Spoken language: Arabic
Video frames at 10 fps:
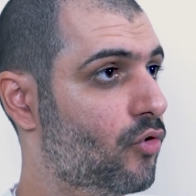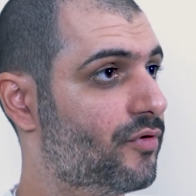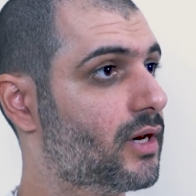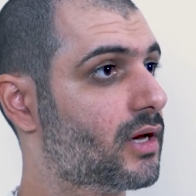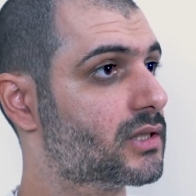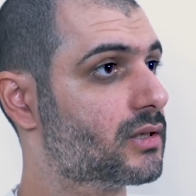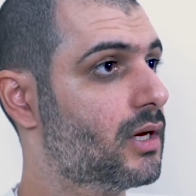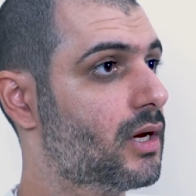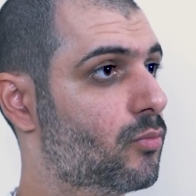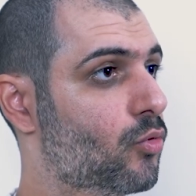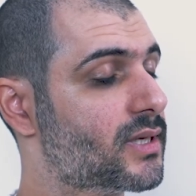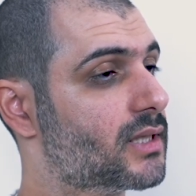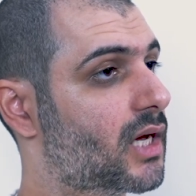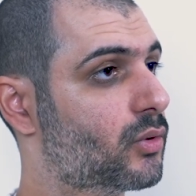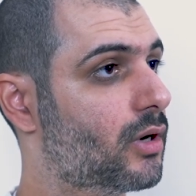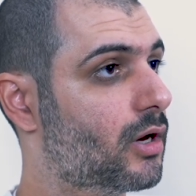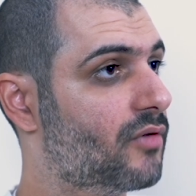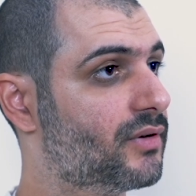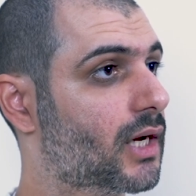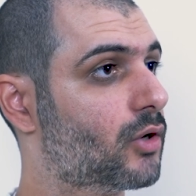وفي ناس مو بس يدخلون
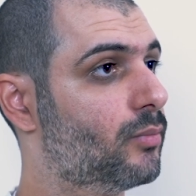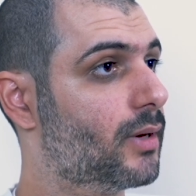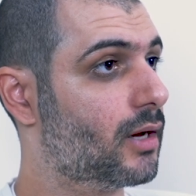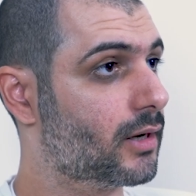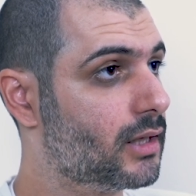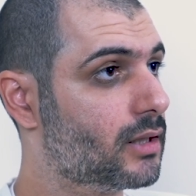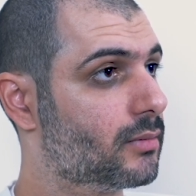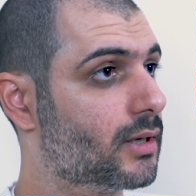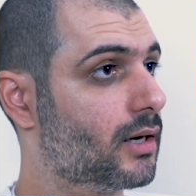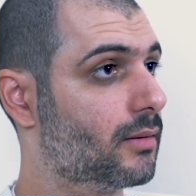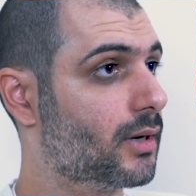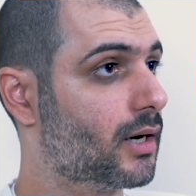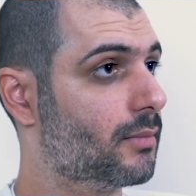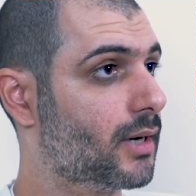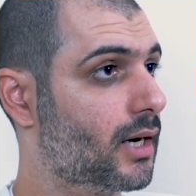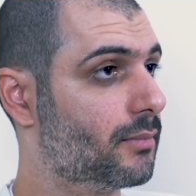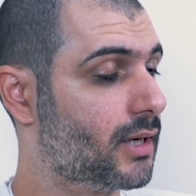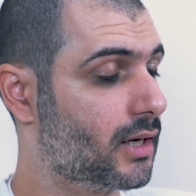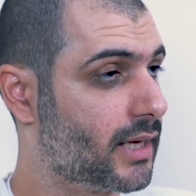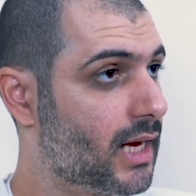الاف يدخلون ملايين من الـ من الـ من, الـ
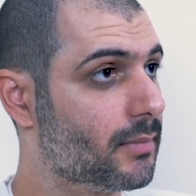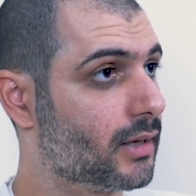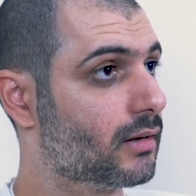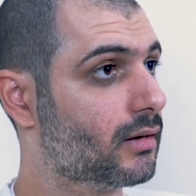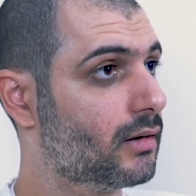من الجيمنج